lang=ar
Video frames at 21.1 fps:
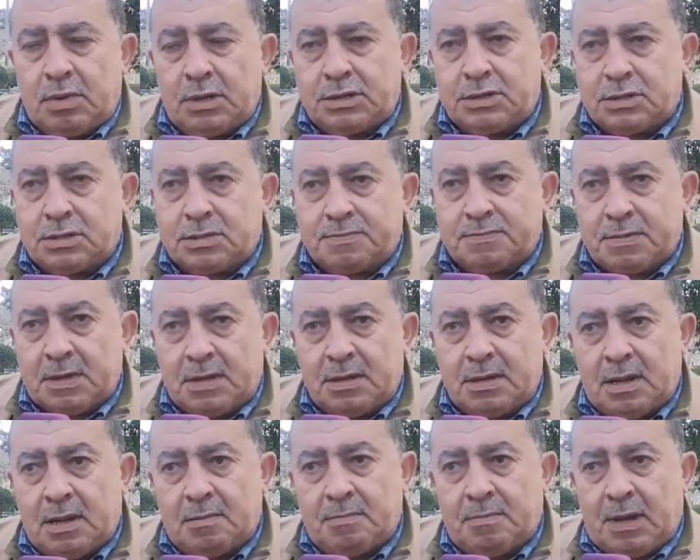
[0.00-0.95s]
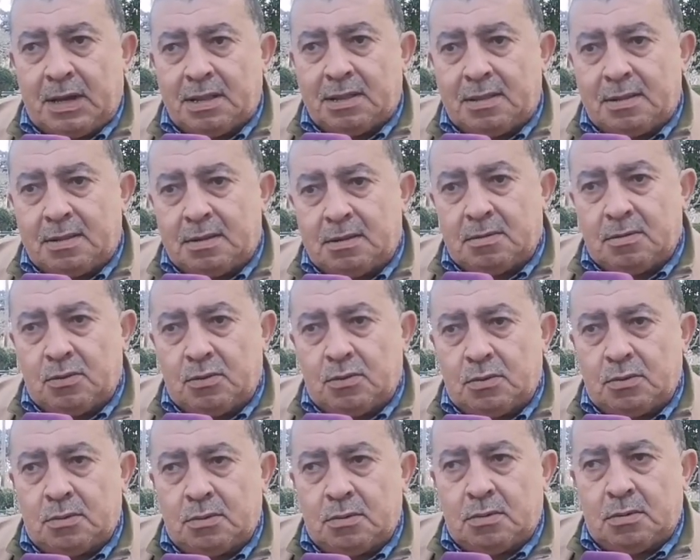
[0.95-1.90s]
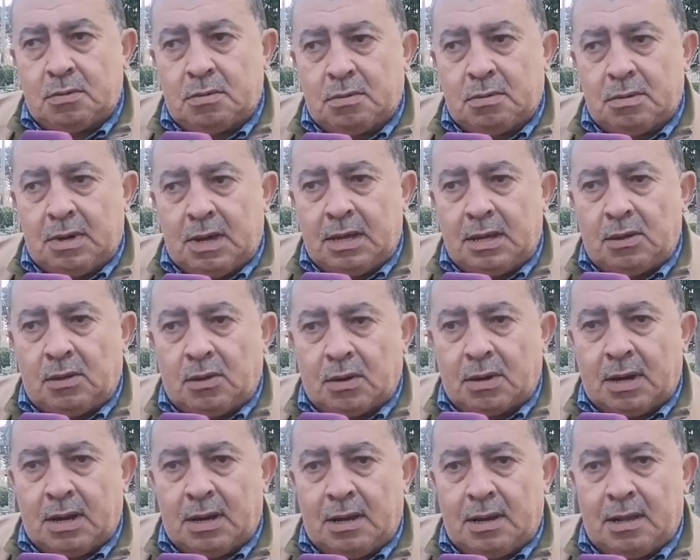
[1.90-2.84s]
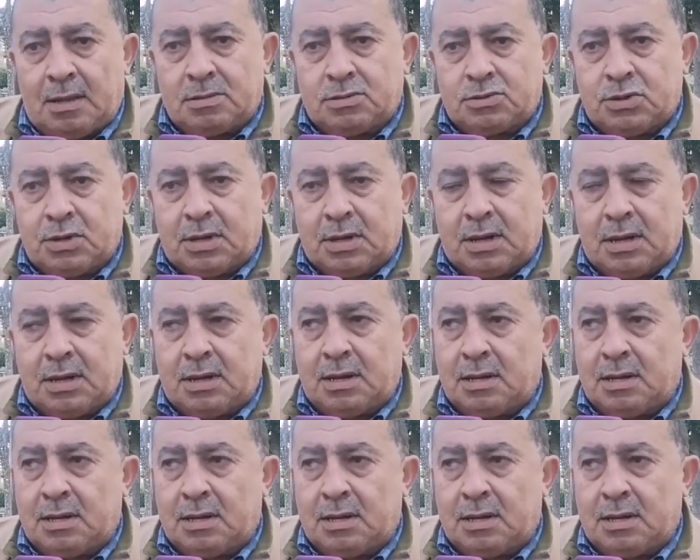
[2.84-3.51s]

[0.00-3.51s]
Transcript: باش يتفتح لنا البحث لانه لا يعقل هذا الشيء